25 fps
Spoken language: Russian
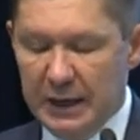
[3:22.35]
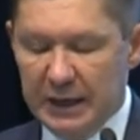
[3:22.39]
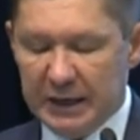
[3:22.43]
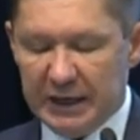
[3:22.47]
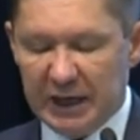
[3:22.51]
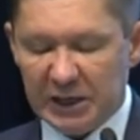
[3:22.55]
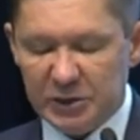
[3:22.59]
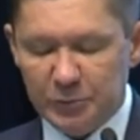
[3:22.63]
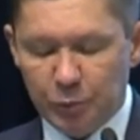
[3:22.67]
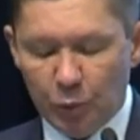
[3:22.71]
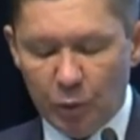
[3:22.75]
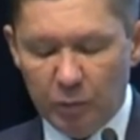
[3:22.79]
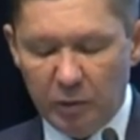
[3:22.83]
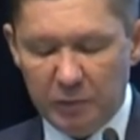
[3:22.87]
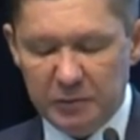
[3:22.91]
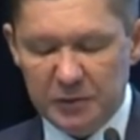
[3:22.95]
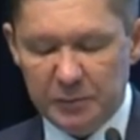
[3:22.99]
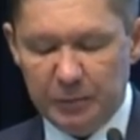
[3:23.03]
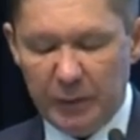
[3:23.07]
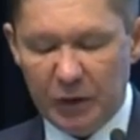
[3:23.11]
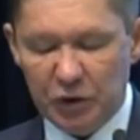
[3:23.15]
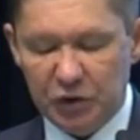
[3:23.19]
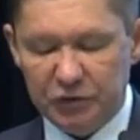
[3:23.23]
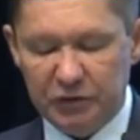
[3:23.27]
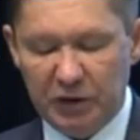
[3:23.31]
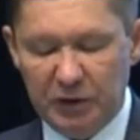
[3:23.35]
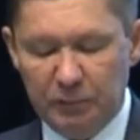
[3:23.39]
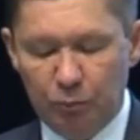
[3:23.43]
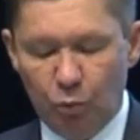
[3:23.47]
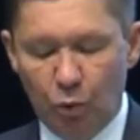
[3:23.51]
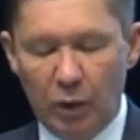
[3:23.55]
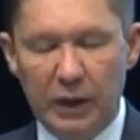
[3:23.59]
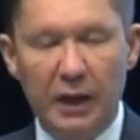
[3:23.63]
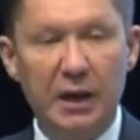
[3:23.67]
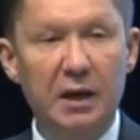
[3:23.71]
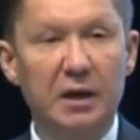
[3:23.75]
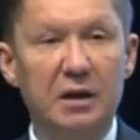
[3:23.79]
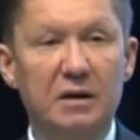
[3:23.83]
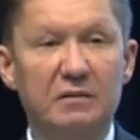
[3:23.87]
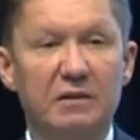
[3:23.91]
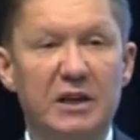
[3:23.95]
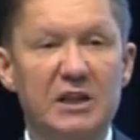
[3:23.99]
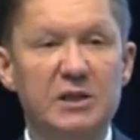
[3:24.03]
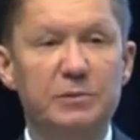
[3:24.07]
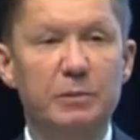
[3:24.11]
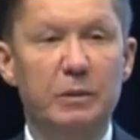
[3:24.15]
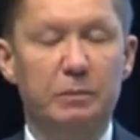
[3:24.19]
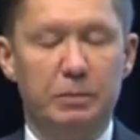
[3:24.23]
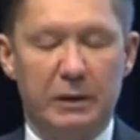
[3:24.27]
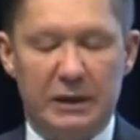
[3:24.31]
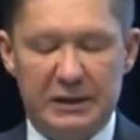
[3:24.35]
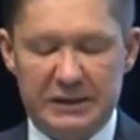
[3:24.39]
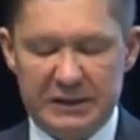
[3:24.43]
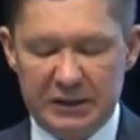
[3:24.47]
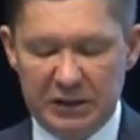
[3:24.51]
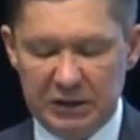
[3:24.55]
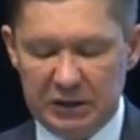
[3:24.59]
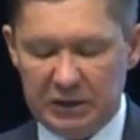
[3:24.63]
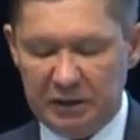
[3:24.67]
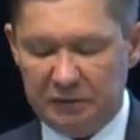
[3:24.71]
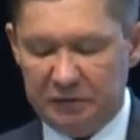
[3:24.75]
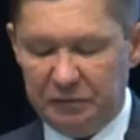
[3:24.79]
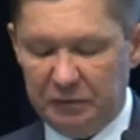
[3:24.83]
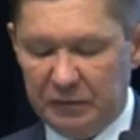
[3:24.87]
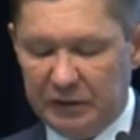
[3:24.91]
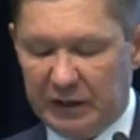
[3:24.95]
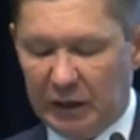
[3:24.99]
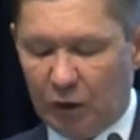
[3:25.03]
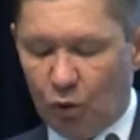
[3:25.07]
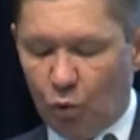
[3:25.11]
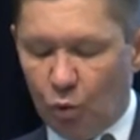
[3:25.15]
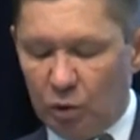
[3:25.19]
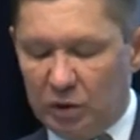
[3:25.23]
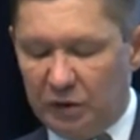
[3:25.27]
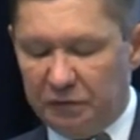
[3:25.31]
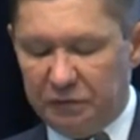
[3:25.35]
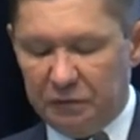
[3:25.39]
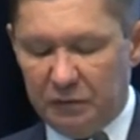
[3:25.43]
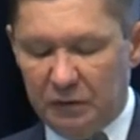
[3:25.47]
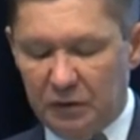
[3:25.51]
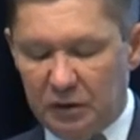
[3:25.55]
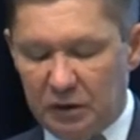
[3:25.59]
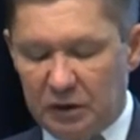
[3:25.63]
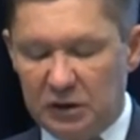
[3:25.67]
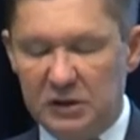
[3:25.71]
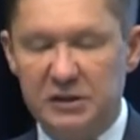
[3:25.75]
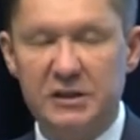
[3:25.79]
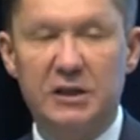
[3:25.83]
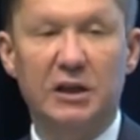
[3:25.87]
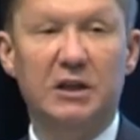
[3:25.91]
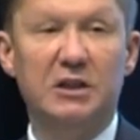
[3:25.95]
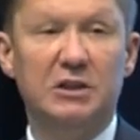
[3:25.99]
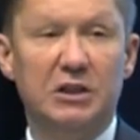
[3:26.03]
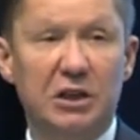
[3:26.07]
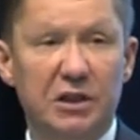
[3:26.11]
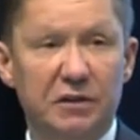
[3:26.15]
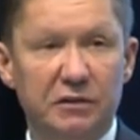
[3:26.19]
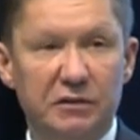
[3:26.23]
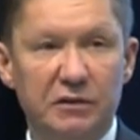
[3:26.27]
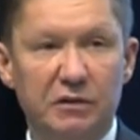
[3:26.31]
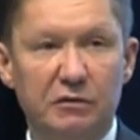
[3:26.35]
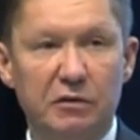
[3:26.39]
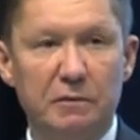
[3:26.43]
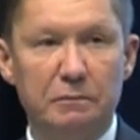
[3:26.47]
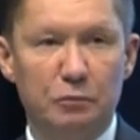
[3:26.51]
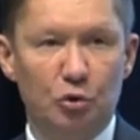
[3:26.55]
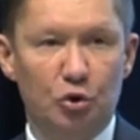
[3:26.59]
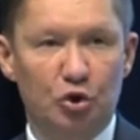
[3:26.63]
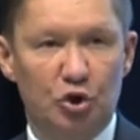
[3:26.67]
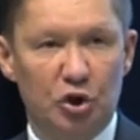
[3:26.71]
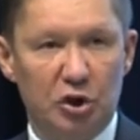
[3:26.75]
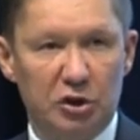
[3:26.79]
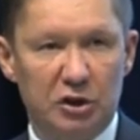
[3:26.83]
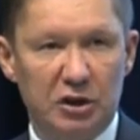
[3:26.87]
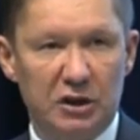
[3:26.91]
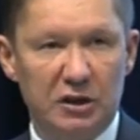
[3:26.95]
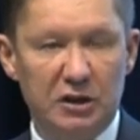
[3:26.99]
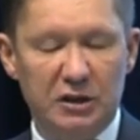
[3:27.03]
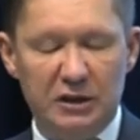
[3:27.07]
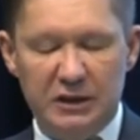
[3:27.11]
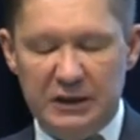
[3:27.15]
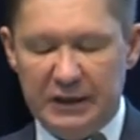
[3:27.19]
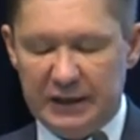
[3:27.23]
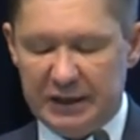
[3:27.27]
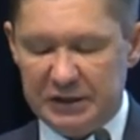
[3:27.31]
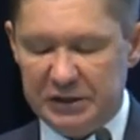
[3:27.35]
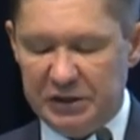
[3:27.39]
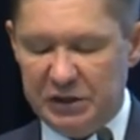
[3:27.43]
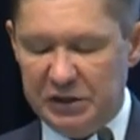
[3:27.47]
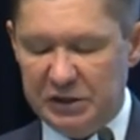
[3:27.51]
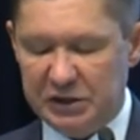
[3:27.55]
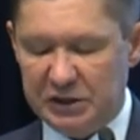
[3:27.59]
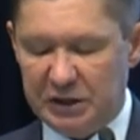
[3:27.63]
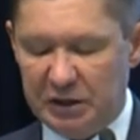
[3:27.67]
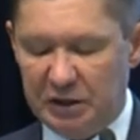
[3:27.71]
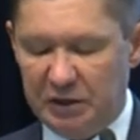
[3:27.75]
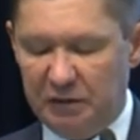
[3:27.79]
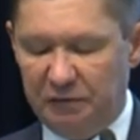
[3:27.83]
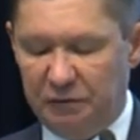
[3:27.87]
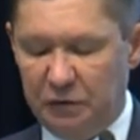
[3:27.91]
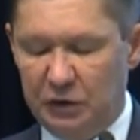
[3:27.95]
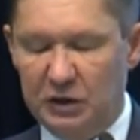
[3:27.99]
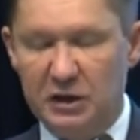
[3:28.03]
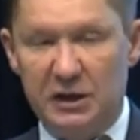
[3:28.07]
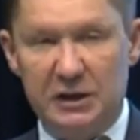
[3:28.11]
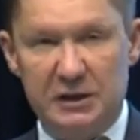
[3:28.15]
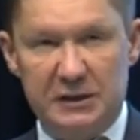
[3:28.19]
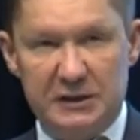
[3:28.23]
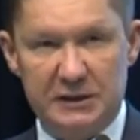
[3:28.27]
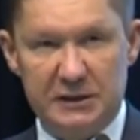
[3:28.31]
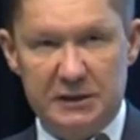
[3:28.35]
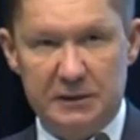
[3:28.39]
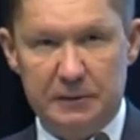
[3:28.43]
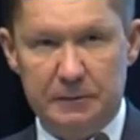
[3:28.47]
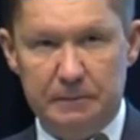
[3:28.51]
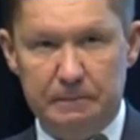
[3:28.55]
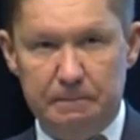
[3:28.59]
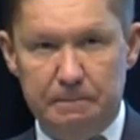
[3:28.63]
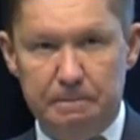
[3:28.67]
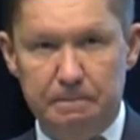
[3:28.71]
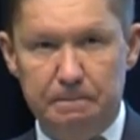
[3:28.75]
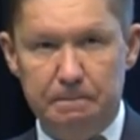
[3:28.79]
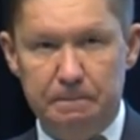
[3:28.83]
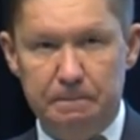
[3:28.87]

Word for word: «Газпром» обеспечивает более 8% доходов консолидированного бюджета Российской Федерации –